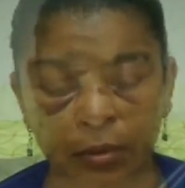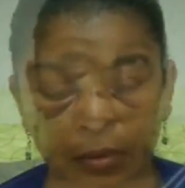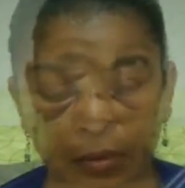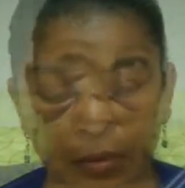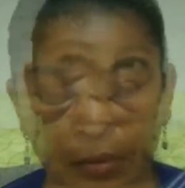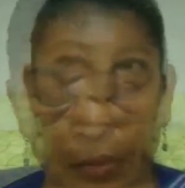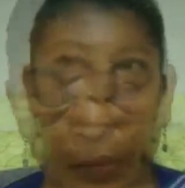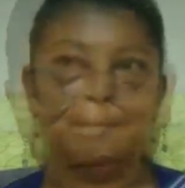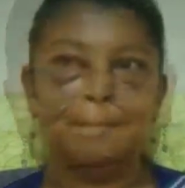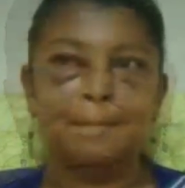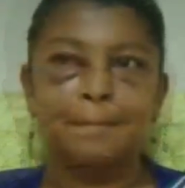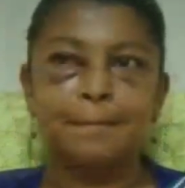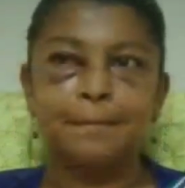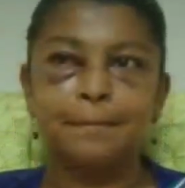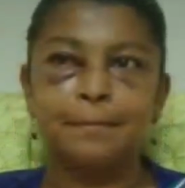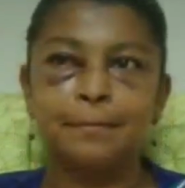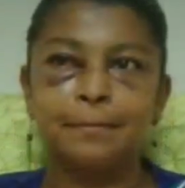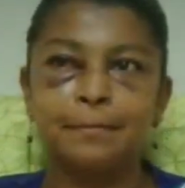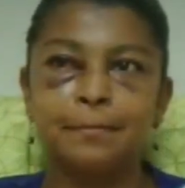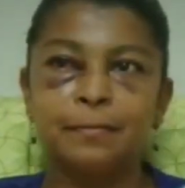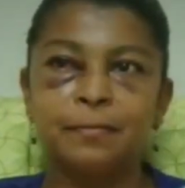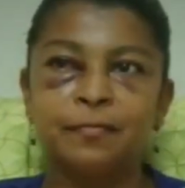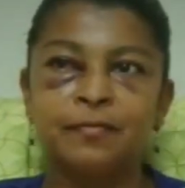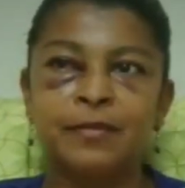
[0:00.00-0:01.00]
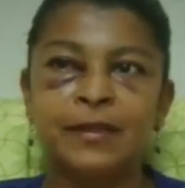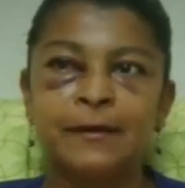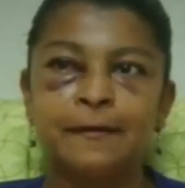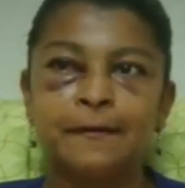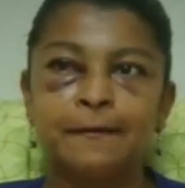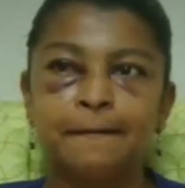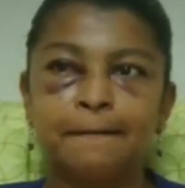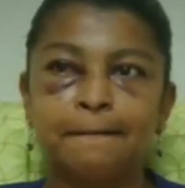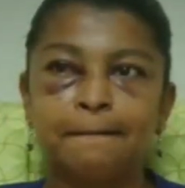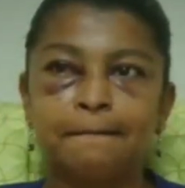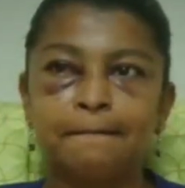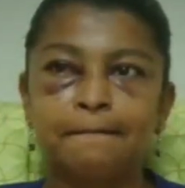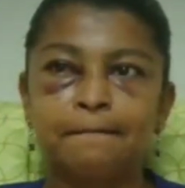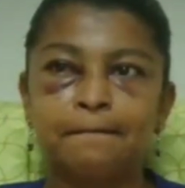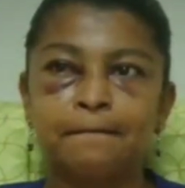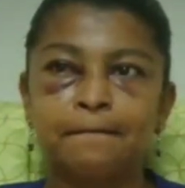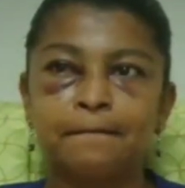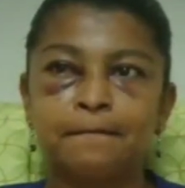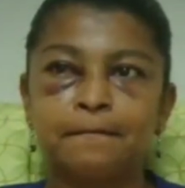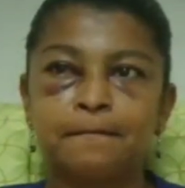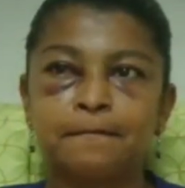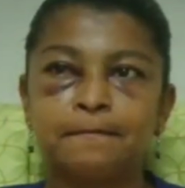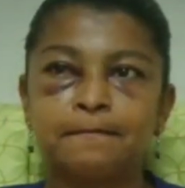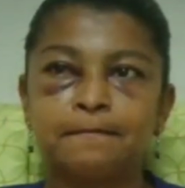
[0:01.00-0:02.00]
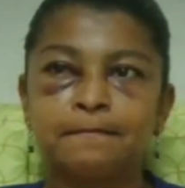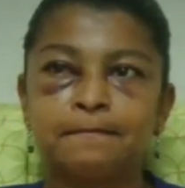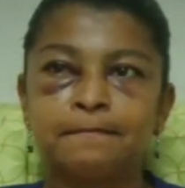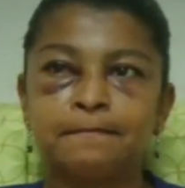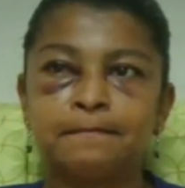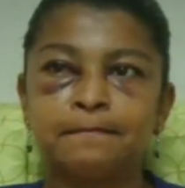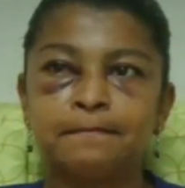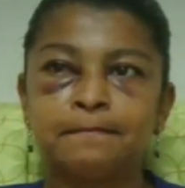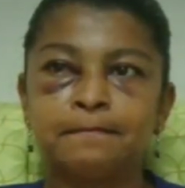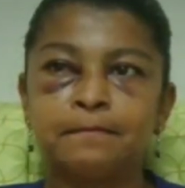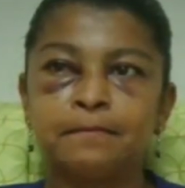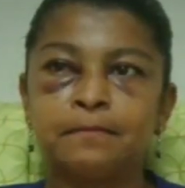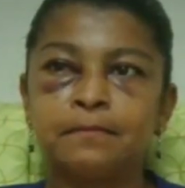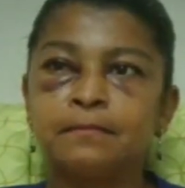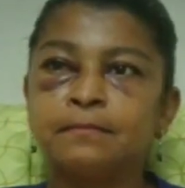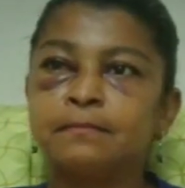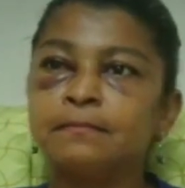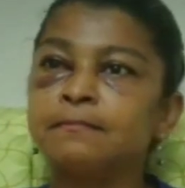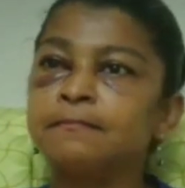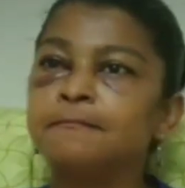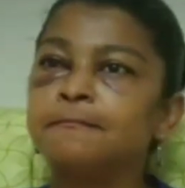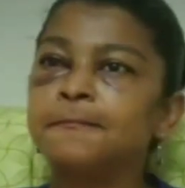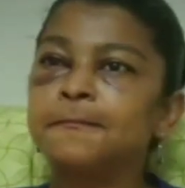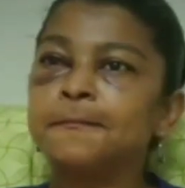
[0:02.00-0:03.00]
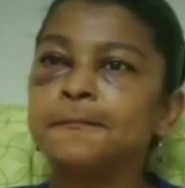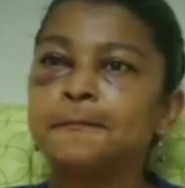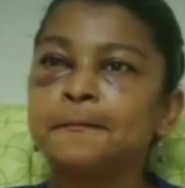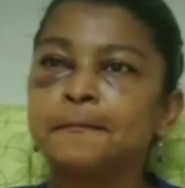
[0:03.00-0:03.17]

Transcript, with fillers: ¿Qué, licor tomaron? ¿Mm?